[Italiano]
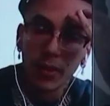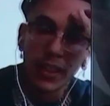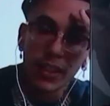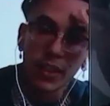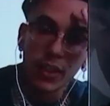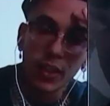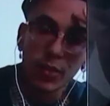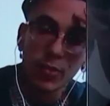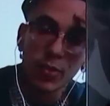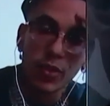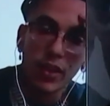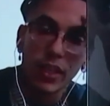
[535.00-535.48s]

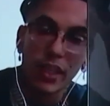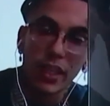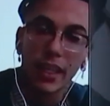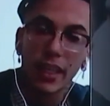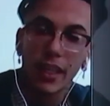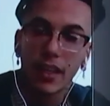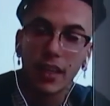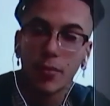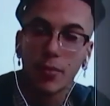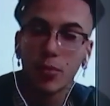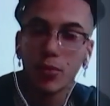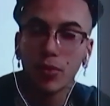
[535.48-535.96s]
che
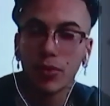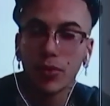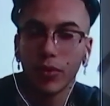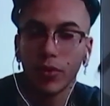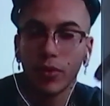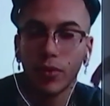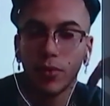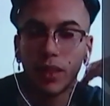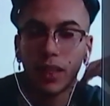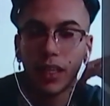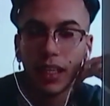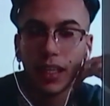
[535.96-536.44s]
appunto
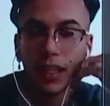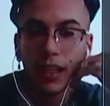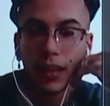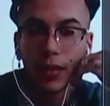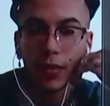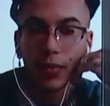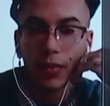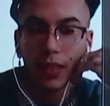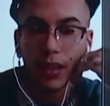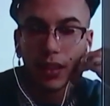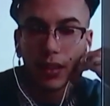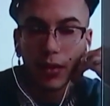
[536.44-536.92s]
come, come,
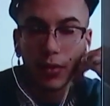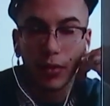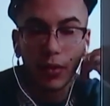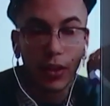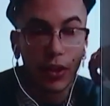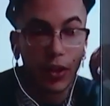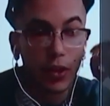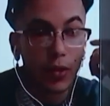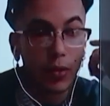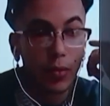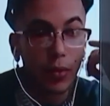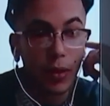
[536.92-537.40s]
ti stavo
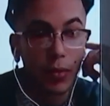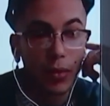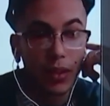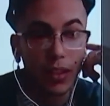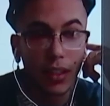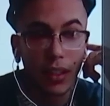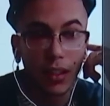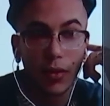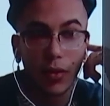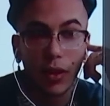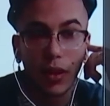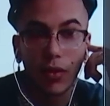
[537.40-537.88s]
dicendo prima è
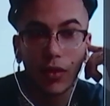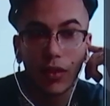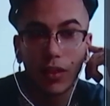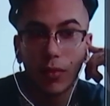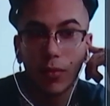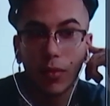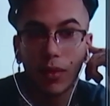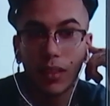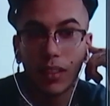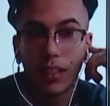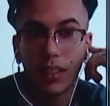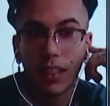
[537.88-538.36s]
stata una cosa
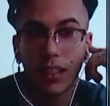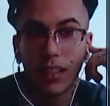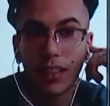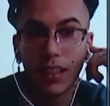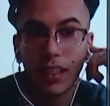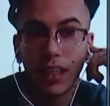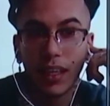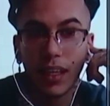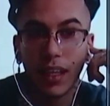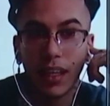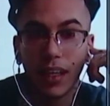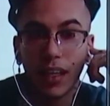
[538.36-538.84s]

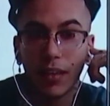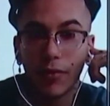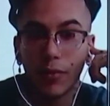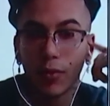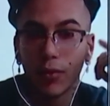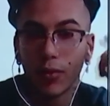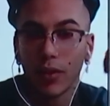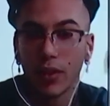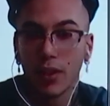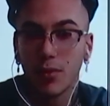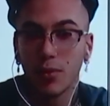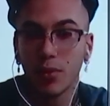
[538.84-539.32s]
abbastanza che è
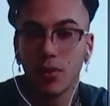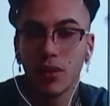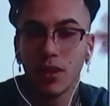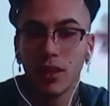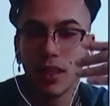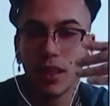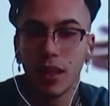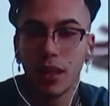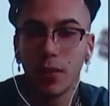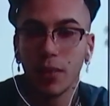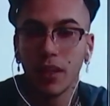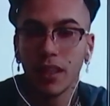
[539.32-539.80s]
venuta
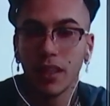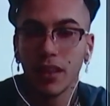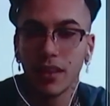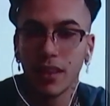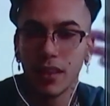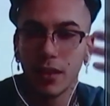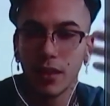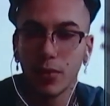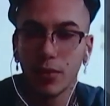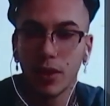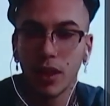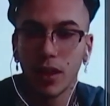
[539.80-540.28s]
spontaneamente,
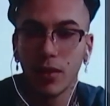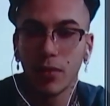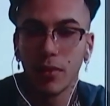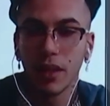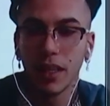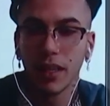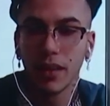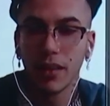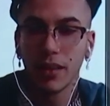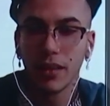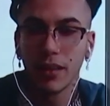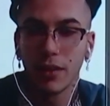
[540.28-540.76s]

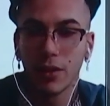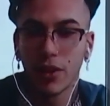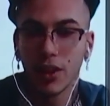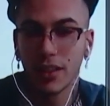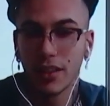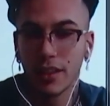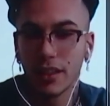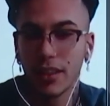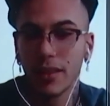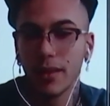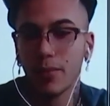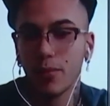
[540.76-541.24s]
naturalmente, cioè
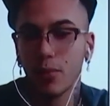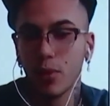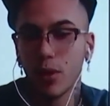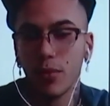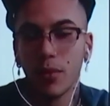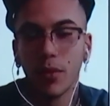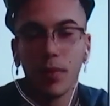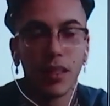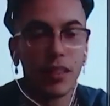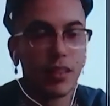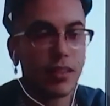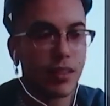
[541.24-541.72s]
se,
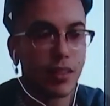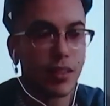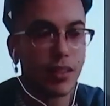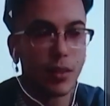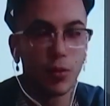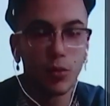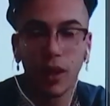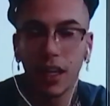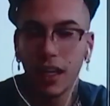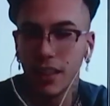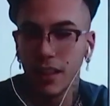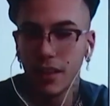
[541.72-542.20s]
probabilmente se due
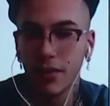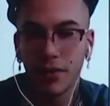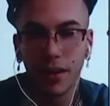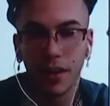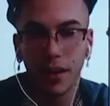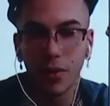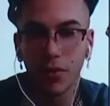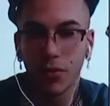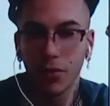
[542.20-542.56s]
anni fa mi fossi